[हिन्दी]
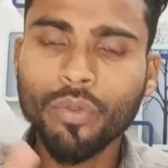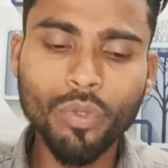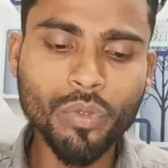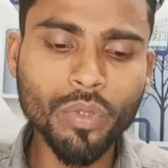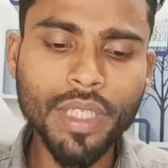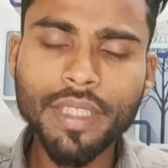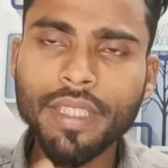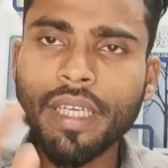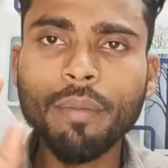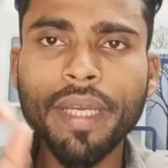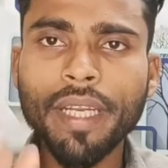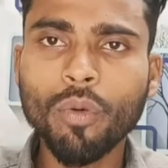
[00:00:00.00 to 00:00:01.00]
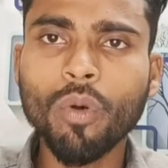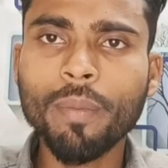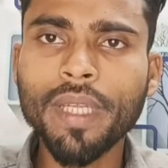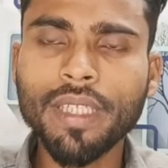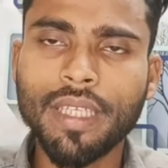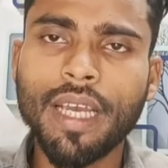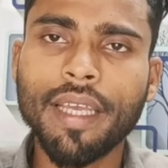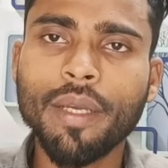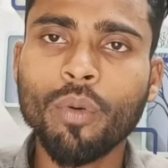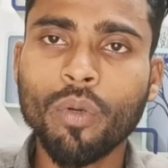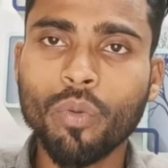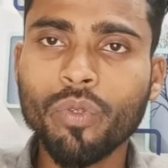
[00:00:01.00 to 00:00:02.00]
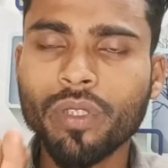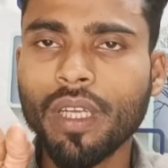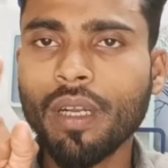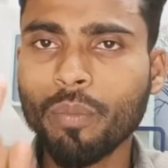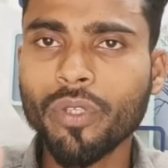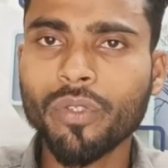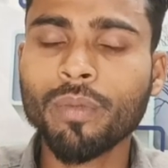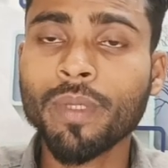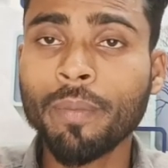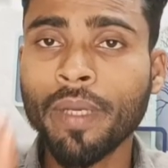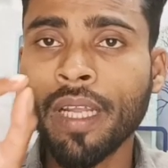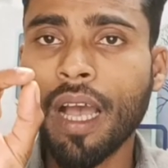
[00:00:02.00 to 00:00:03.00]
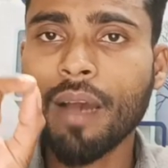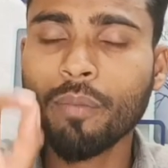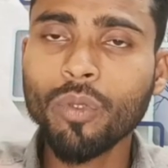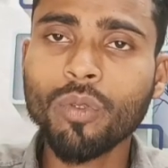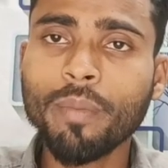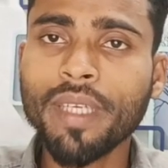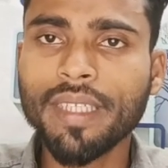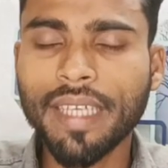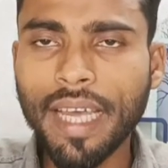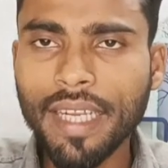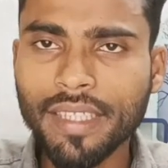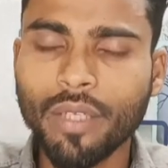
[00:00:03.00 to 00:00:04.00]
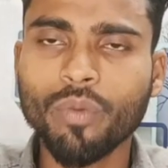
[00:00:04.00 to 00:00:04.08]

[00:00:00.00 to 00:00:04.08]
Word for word: दोस्तों ये चैनल मैंने ओपन किया है और उस चैनल पर सबसे पहले आप लोग को मैं दिखाना